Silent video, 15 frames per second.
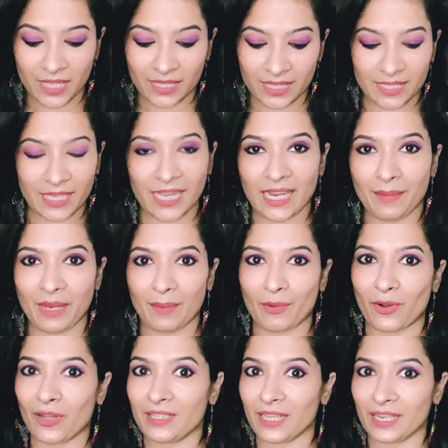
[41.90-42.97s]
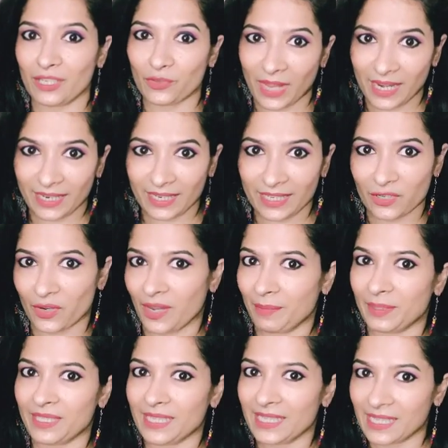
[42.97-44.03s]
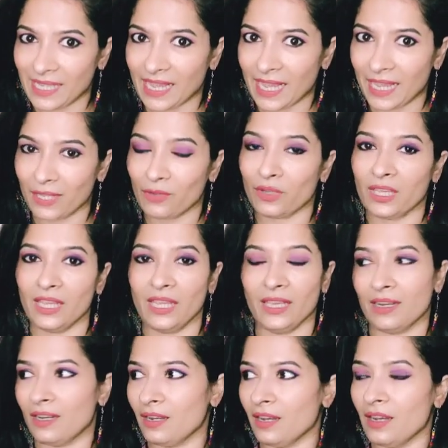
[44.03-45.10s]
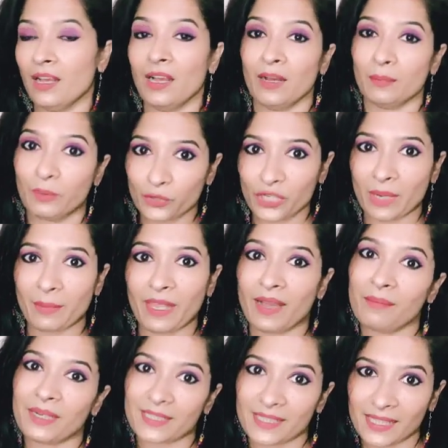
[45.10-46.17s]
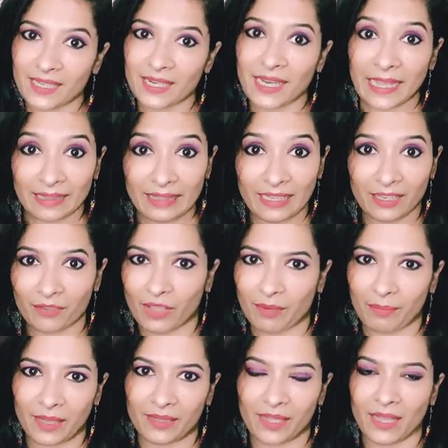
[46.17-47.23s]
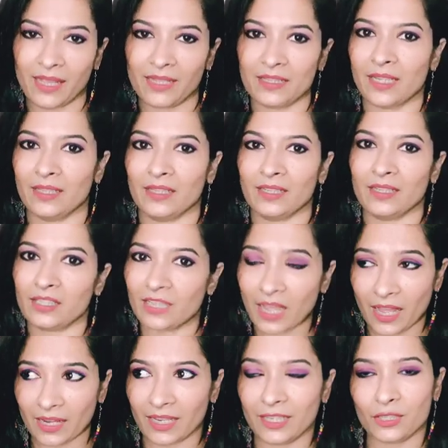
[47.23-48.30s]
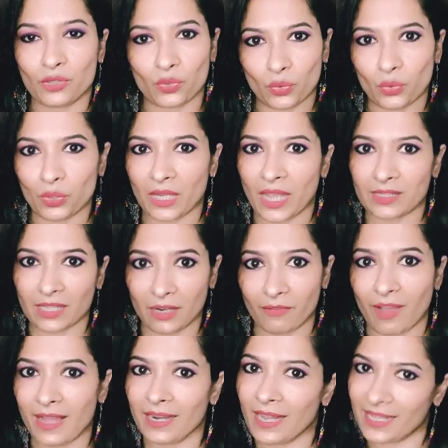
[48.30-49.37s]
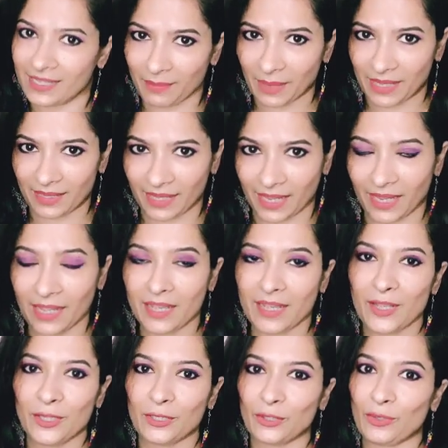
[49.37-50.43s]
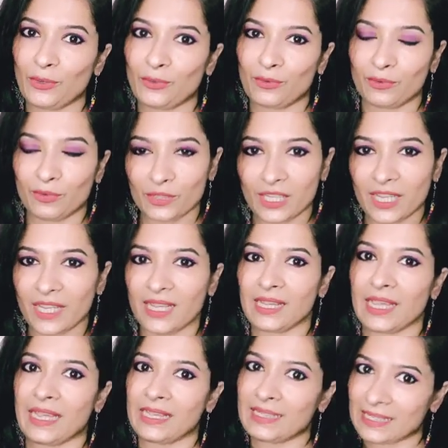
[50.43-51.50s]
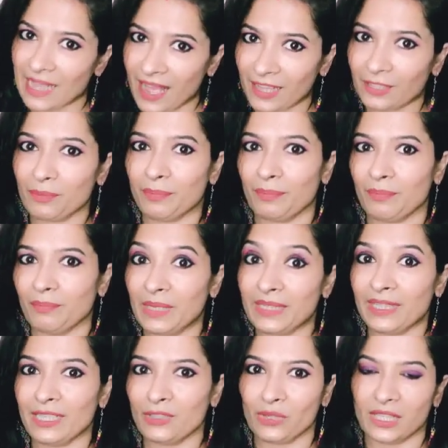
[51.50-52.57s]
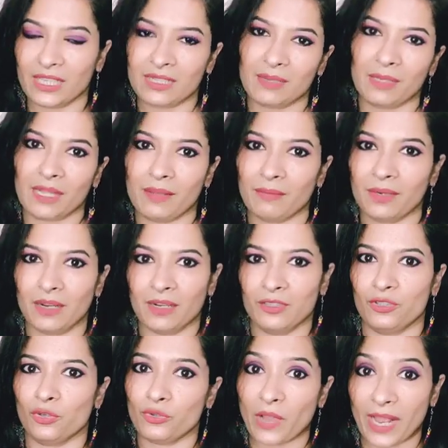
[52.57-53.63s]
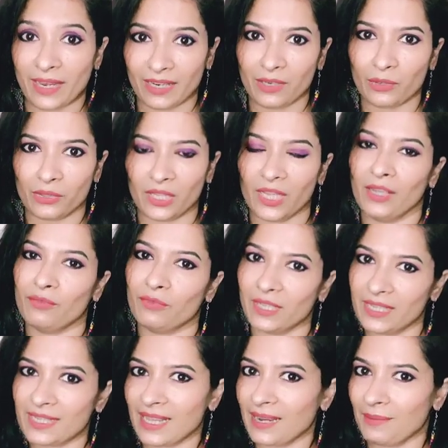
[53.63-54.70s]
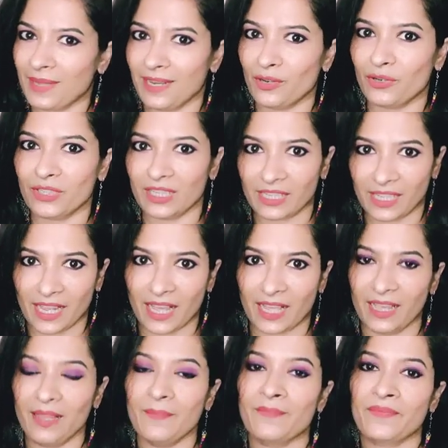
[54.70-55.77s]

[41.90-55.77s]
जिसके लिए मैंने बहुत सारी ज्वेलरी जो है परचेस की है क्योंकि पूजा में हम अक्सर एथनिक वेयर पहनते हैं ज़्यादातर साड़ी शूट सलवार ऐसे पहनते हैं तो उसी के साथ मिलते जुलते से मतलब जो ज्वेलरी होते हैं वही सारे मैंने ऑर्डर किया है